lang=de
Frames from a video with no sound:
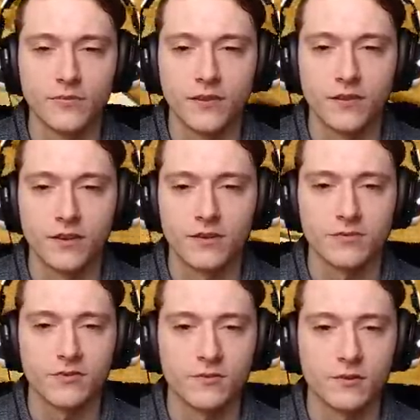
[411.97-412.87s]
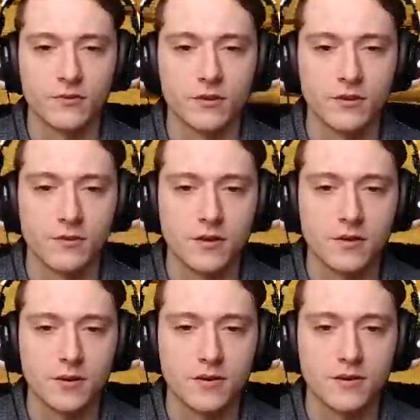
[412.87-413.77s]
okay. Wollen wir hier
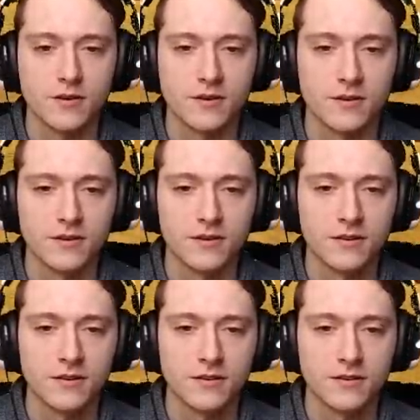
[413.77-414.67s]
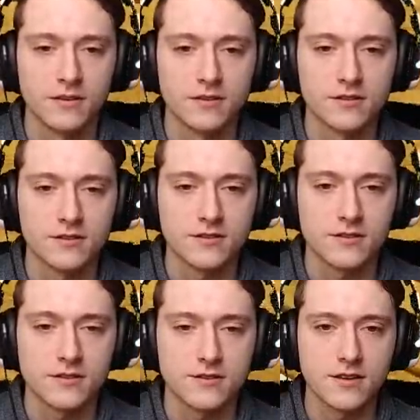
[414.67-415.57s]
weitermachen. Zack, zack,
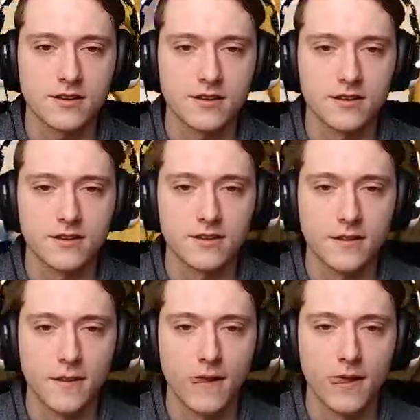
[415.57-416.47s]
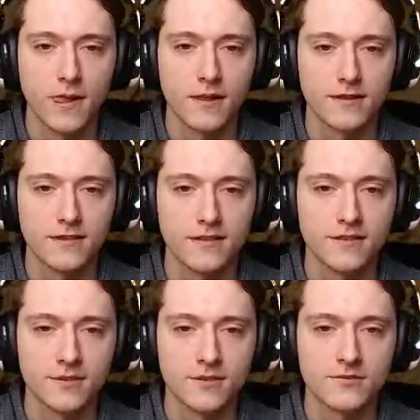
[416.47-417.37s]
zack, zack. So,
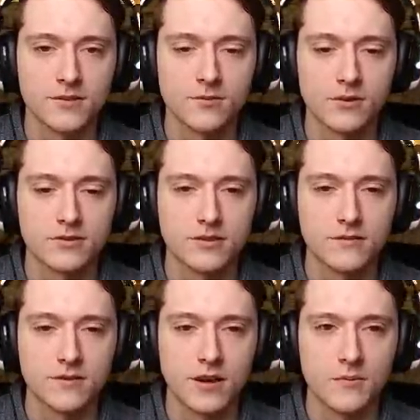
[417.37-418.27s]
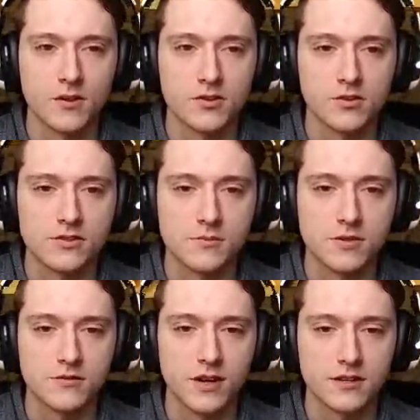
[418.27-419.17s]
das wird gut aussehen. Wir haben ja schon
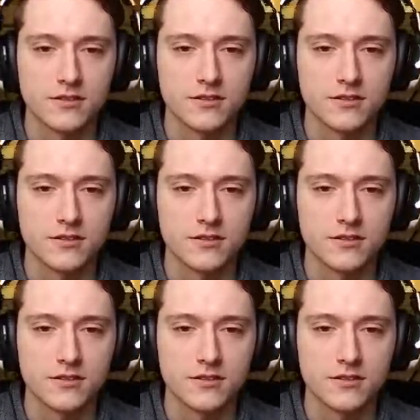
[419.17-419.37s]
ziemlich weit jetzt